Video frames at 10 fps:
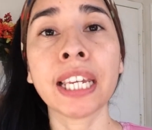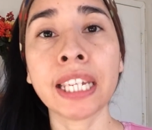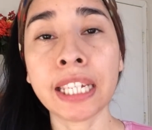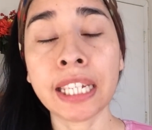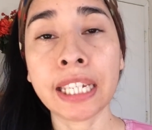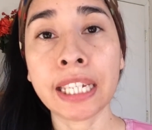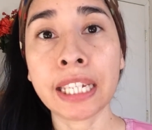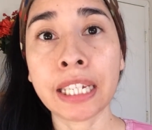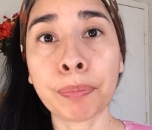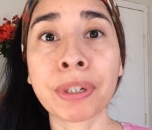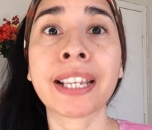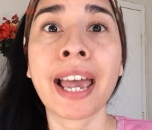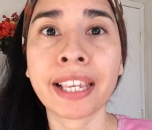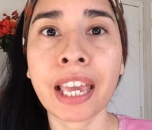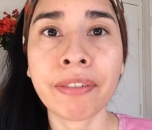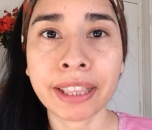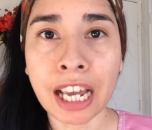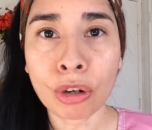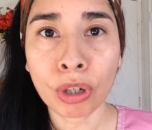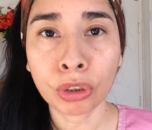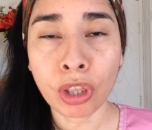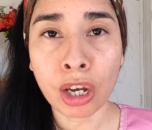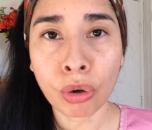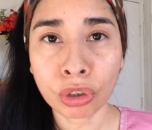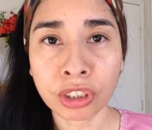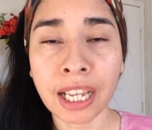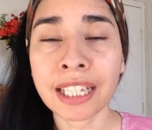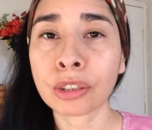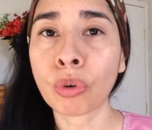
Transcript: Y pues hay que evitarlo a toda costa.